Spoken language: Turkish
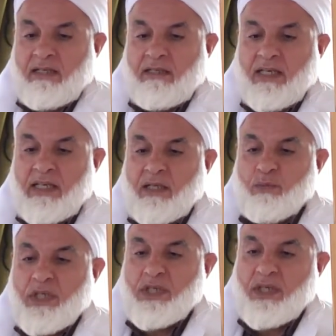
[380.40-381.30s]

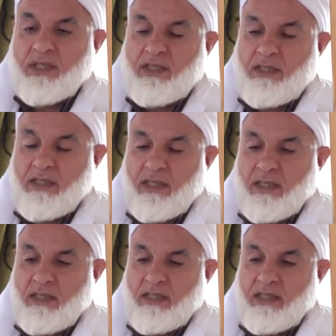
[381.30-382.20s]
gerek başka
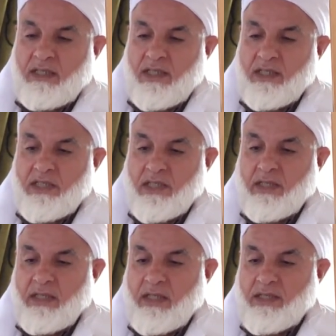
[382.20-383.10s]
insanlardan
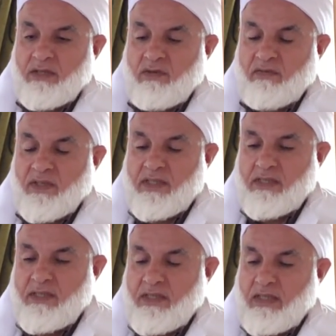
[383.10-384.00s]
yaşlılara karşı
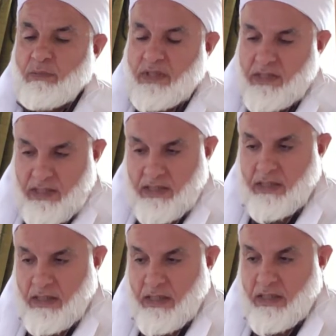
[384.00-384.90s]
vefasızlık yaparsak
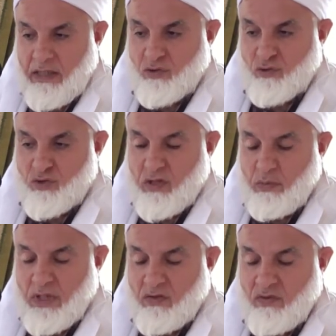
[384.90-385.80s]
o
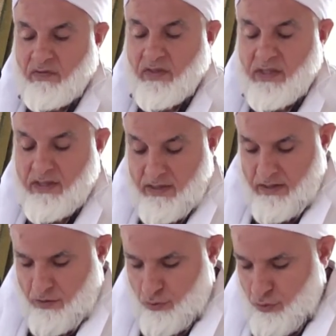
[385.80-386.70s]
zaman
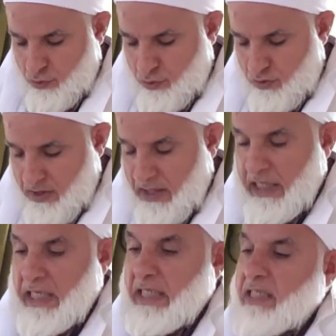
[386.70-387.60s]
vefasızlık görürüz.
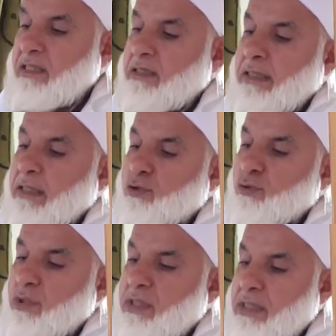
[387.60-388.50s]
İsra
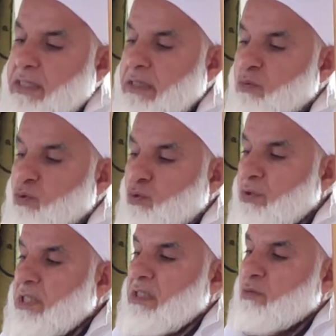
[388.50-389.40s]
suresi 23
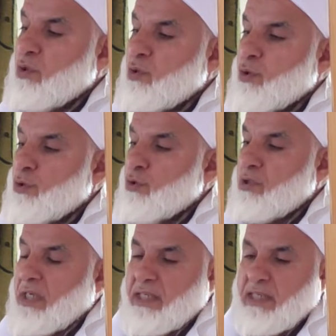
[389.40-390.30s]
ve
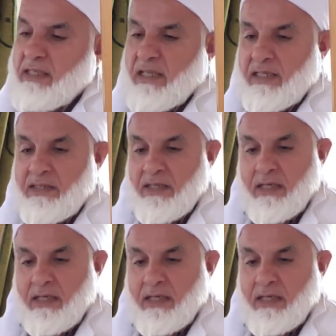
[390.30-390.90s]
24. ayetler